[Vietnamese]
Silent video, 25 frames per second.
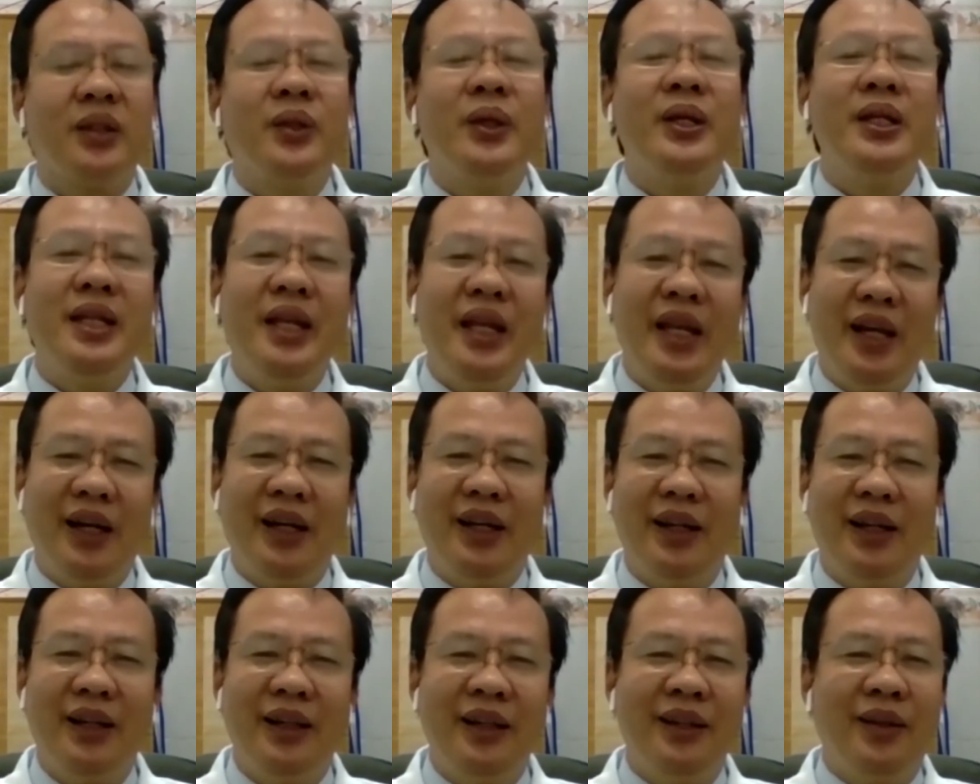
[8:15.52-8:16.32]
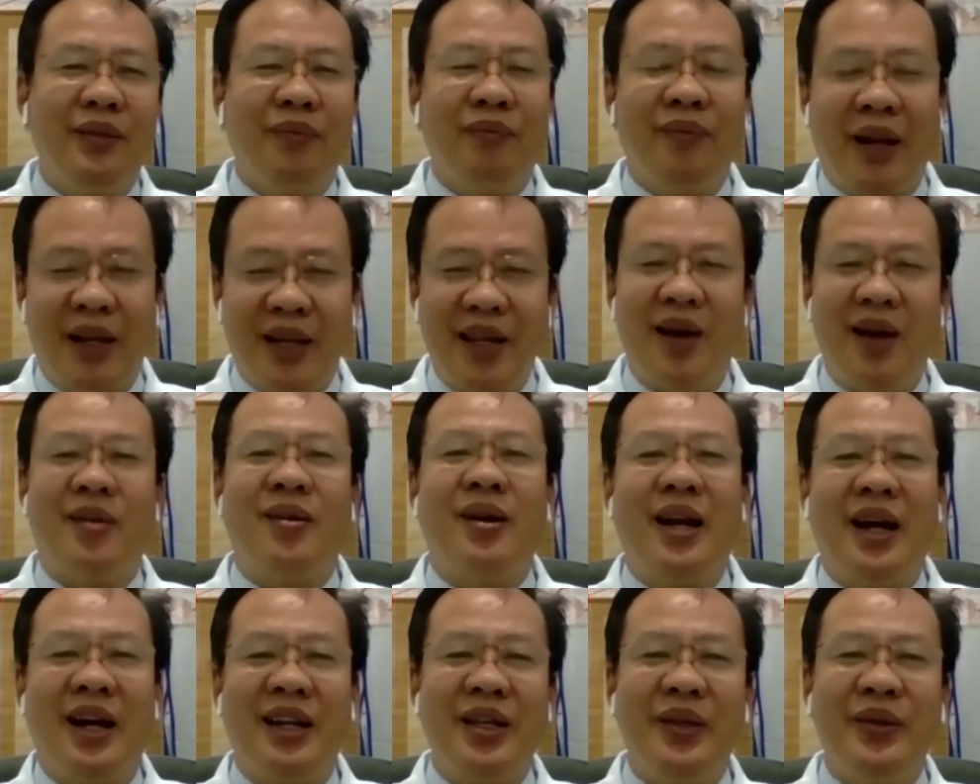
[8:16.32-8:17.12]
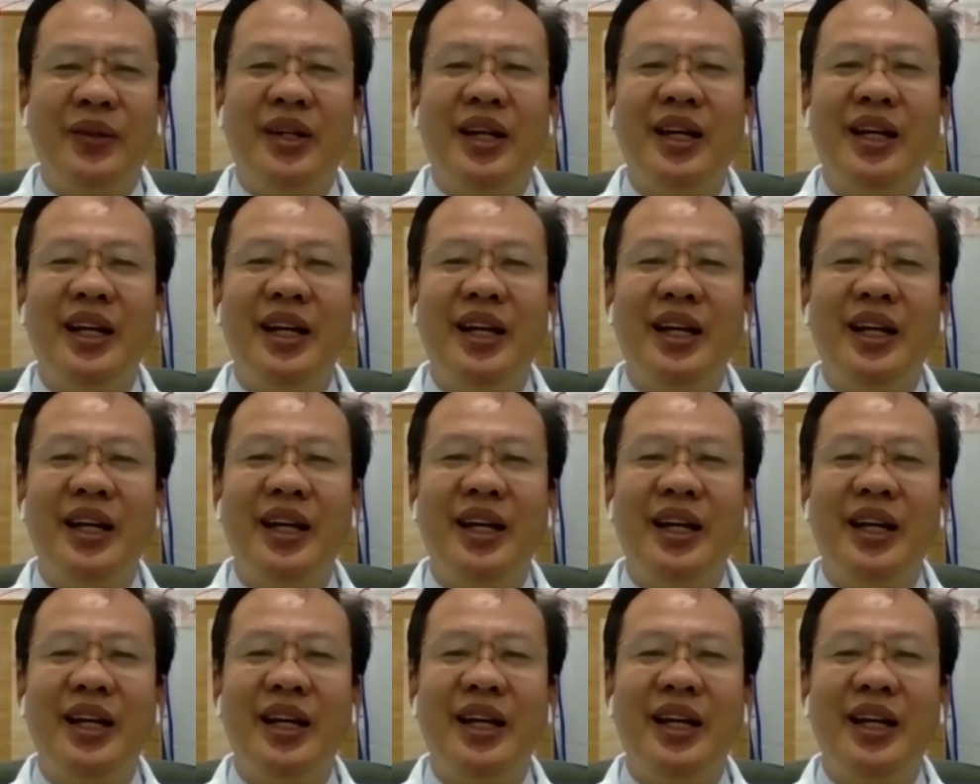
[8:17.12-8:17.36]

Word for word: tuy nhiên mặc dầu là nhiều